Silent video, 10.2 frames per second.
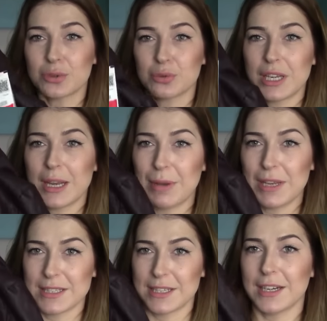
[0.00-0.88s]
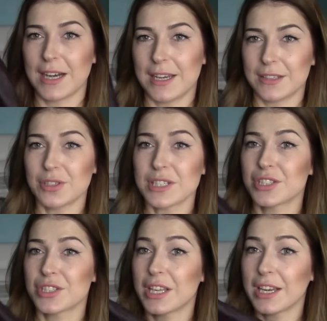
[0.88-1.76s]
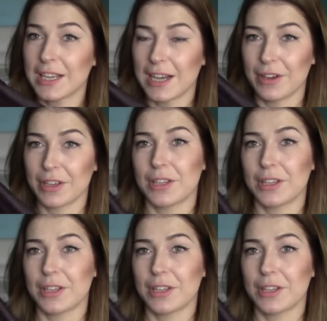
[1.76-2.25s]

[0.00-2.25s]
tutaj na plecach, ale to jest też na rękawach.